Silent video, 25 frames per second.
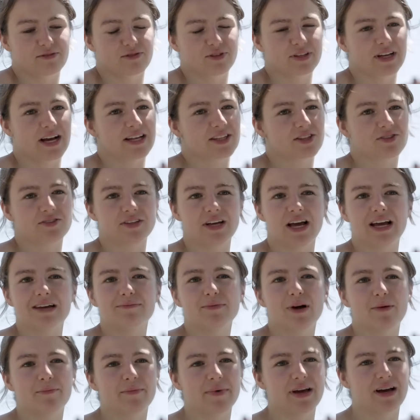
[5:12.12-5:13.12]
von Jahr zu Jahr
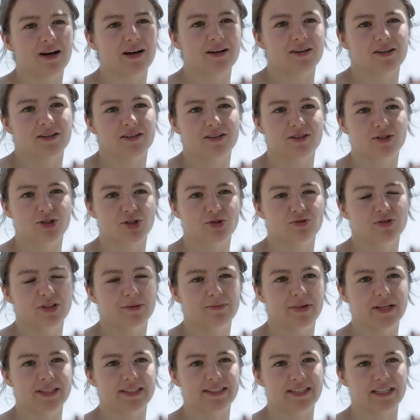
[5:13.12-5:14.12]
immer mehr äh,
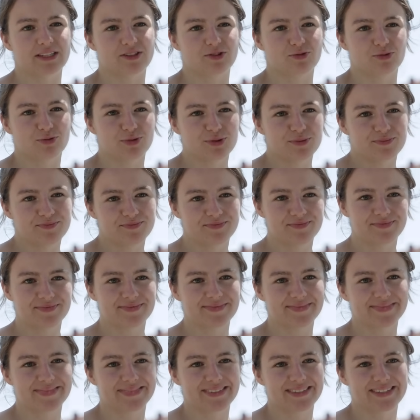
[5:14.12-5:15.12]
Studienplätze dazu,
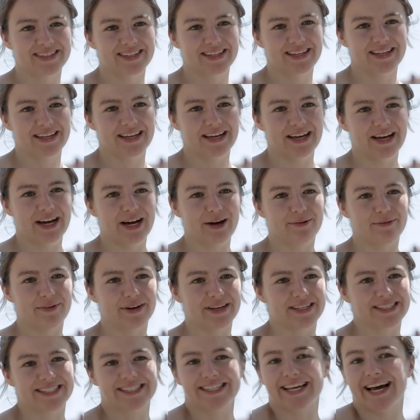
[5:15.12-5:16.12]

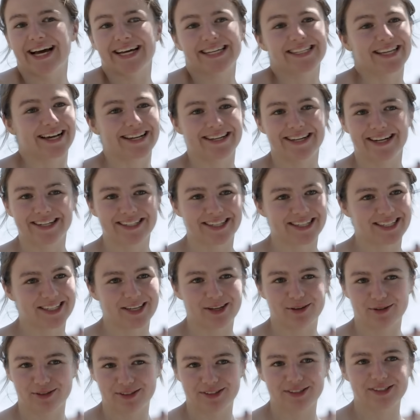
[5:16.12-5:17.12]
aber es reicht halt lang
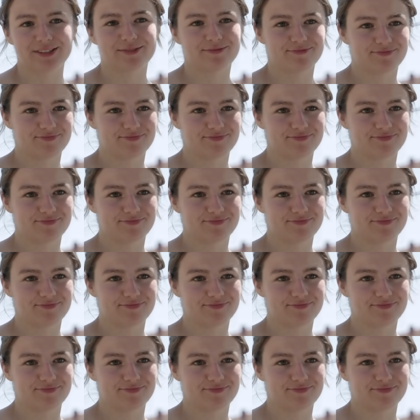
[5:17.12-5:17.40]
nicht aus.